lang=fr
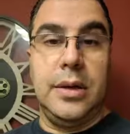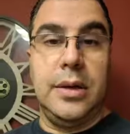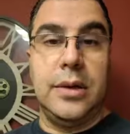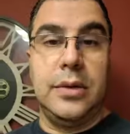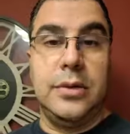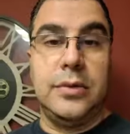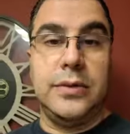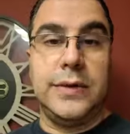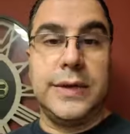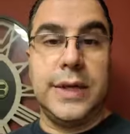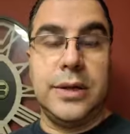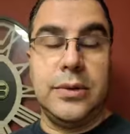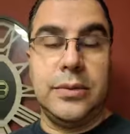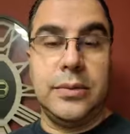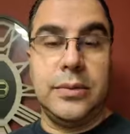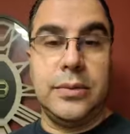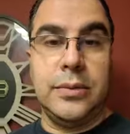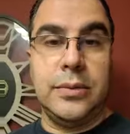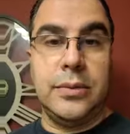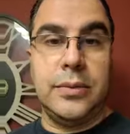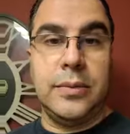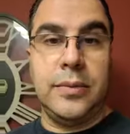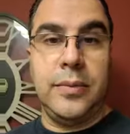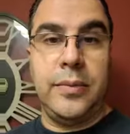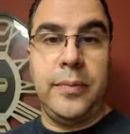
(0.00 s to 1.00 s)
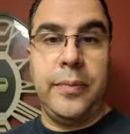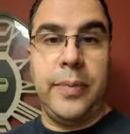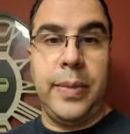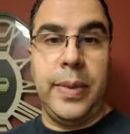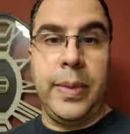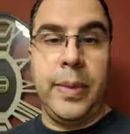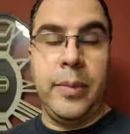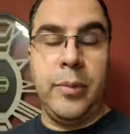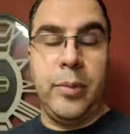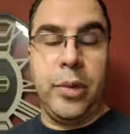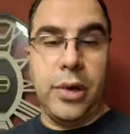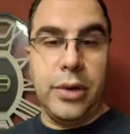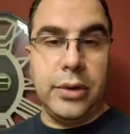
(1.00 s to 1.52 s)
nous allons
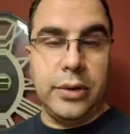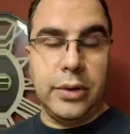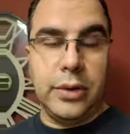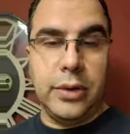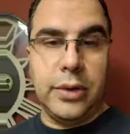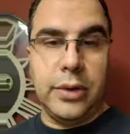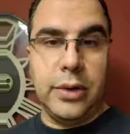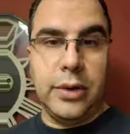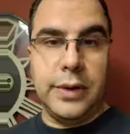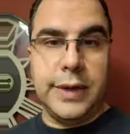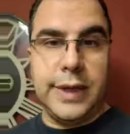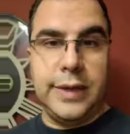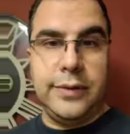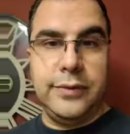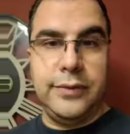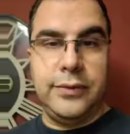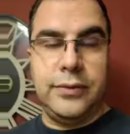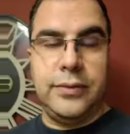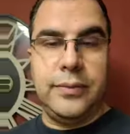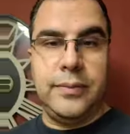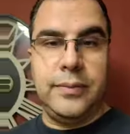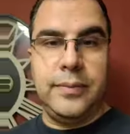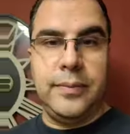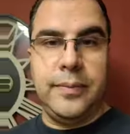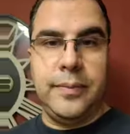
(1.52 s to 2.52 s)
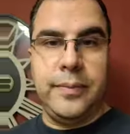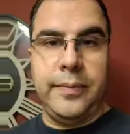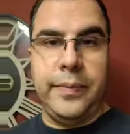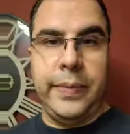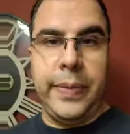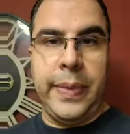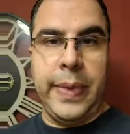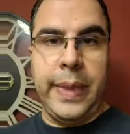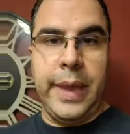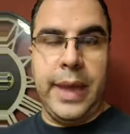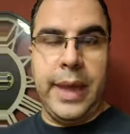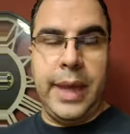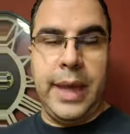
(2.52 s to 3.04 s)
prendre rendez-vous
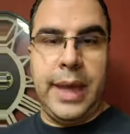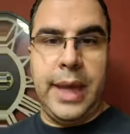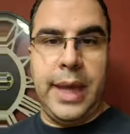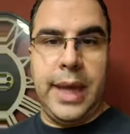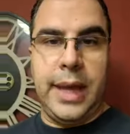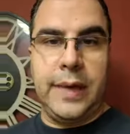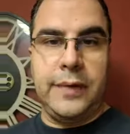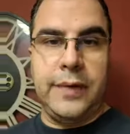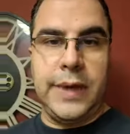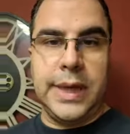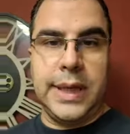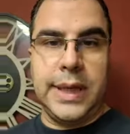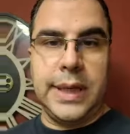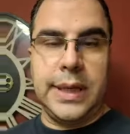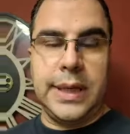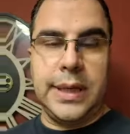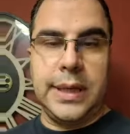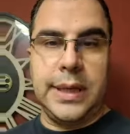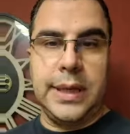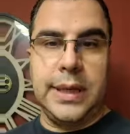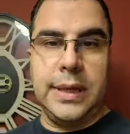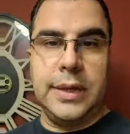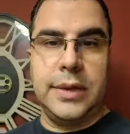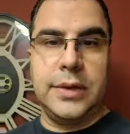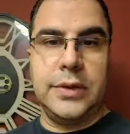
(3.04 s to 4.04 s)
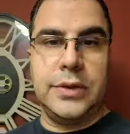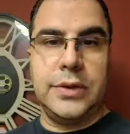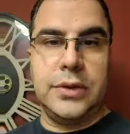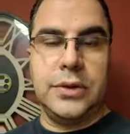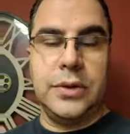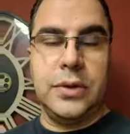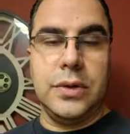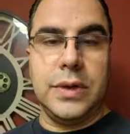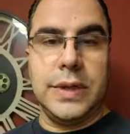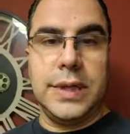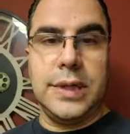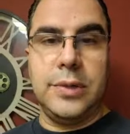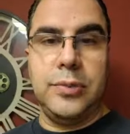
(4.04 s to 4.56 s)
avec
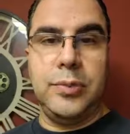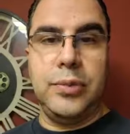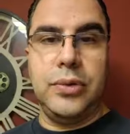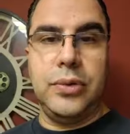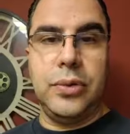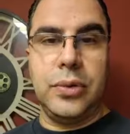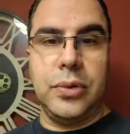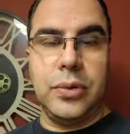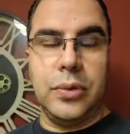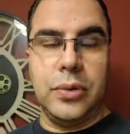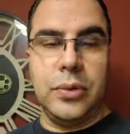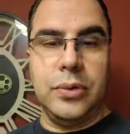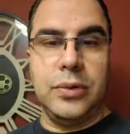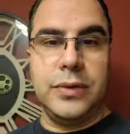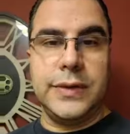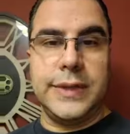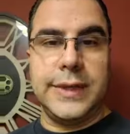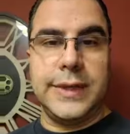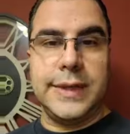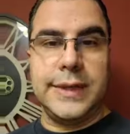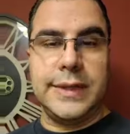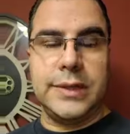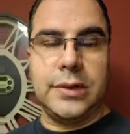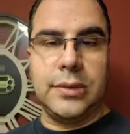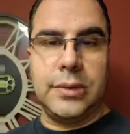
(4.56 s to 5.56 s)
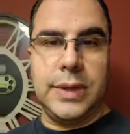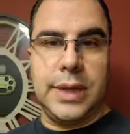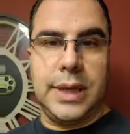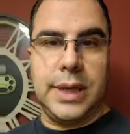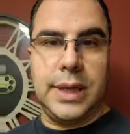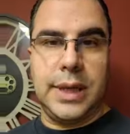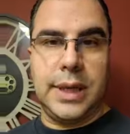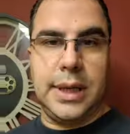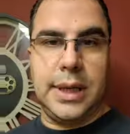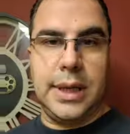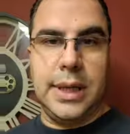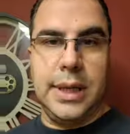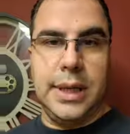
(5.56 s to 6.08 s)
ceux qui pourront nous
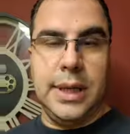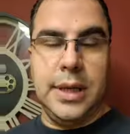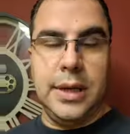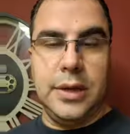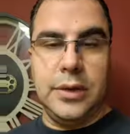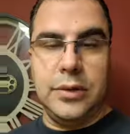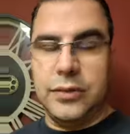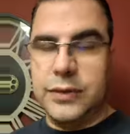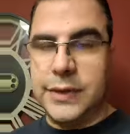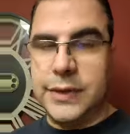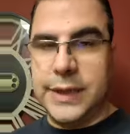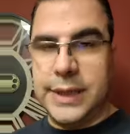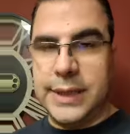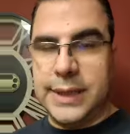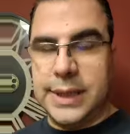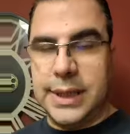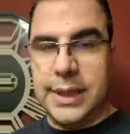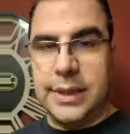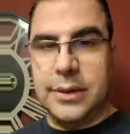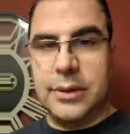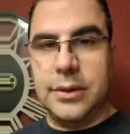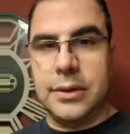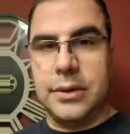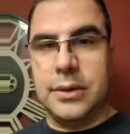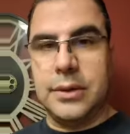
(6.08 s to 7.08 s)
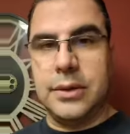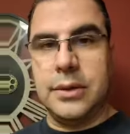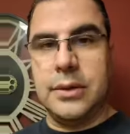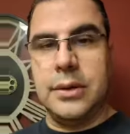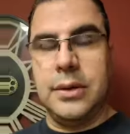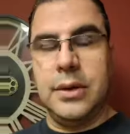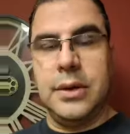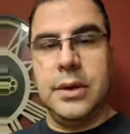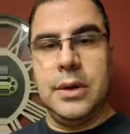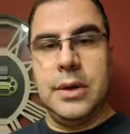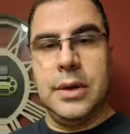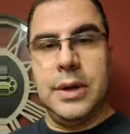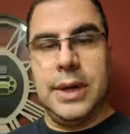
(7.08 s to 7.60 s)
instruire, nous aider dans
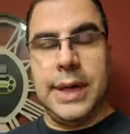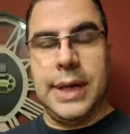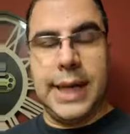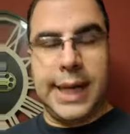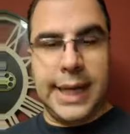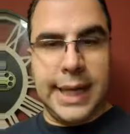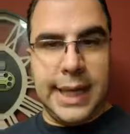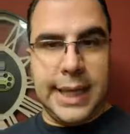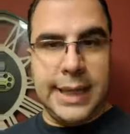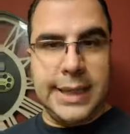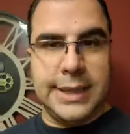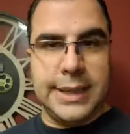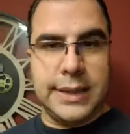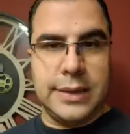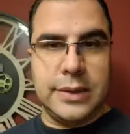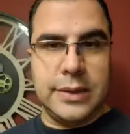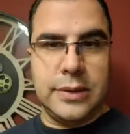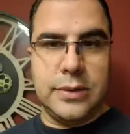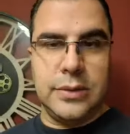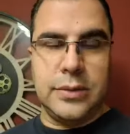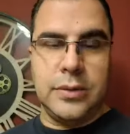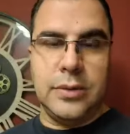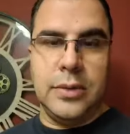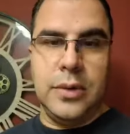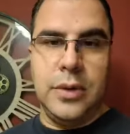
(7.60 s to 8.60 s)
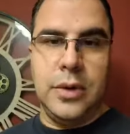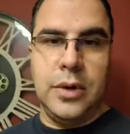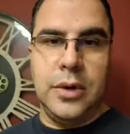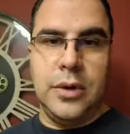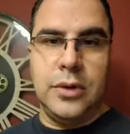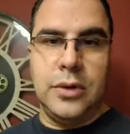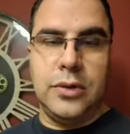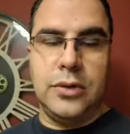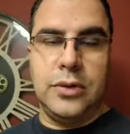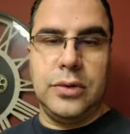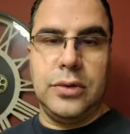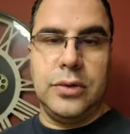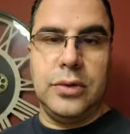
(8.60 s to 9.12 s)
la réalisation
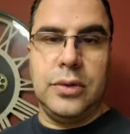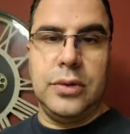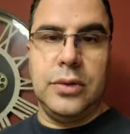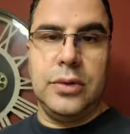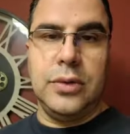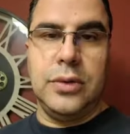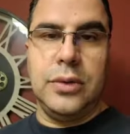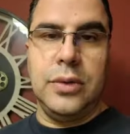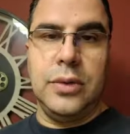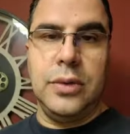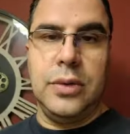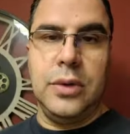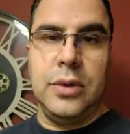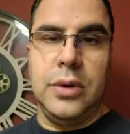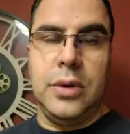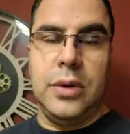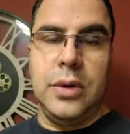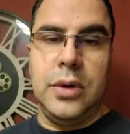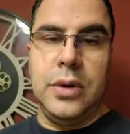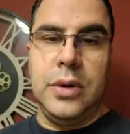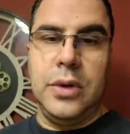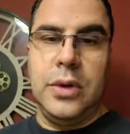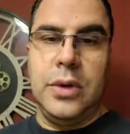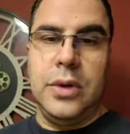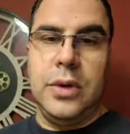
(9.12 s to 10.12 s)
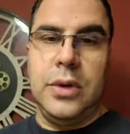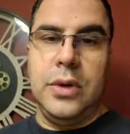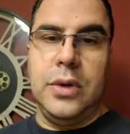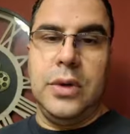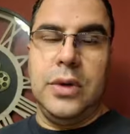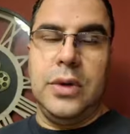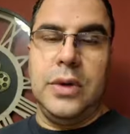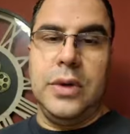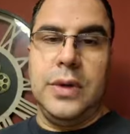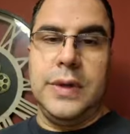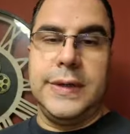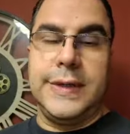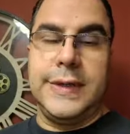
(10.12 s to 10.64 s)
de
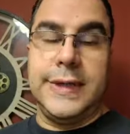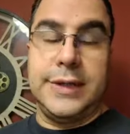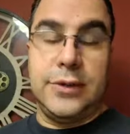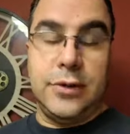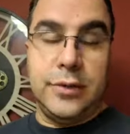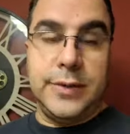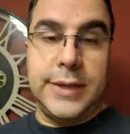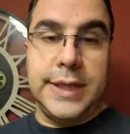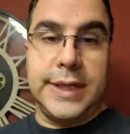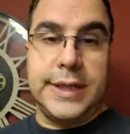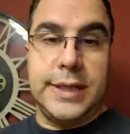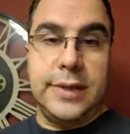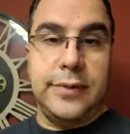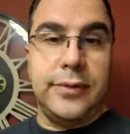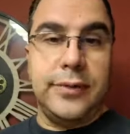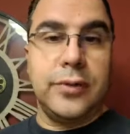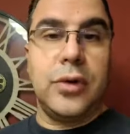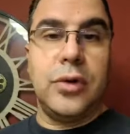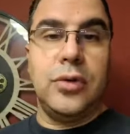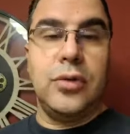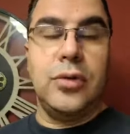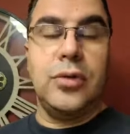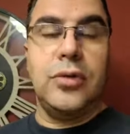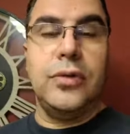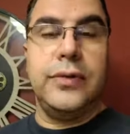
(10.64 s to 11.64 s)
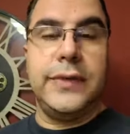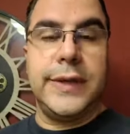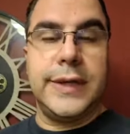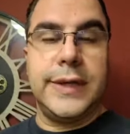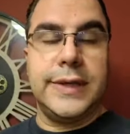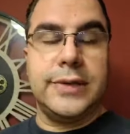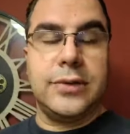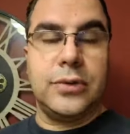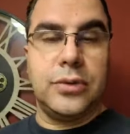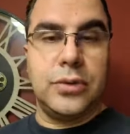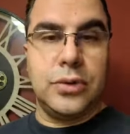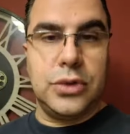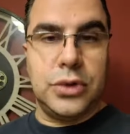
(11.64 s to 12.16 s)
ces objectifs que nous nous
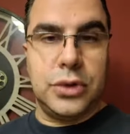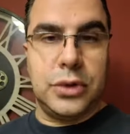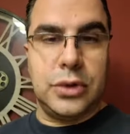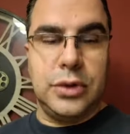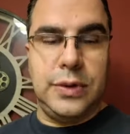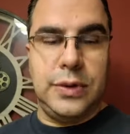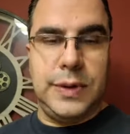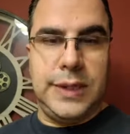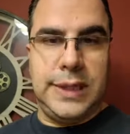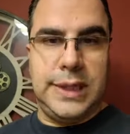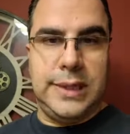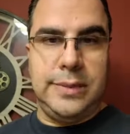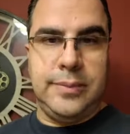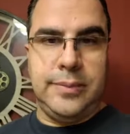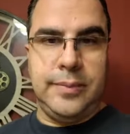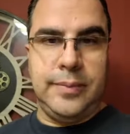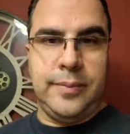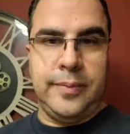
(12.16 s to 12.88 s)
fixons aujourd'hui.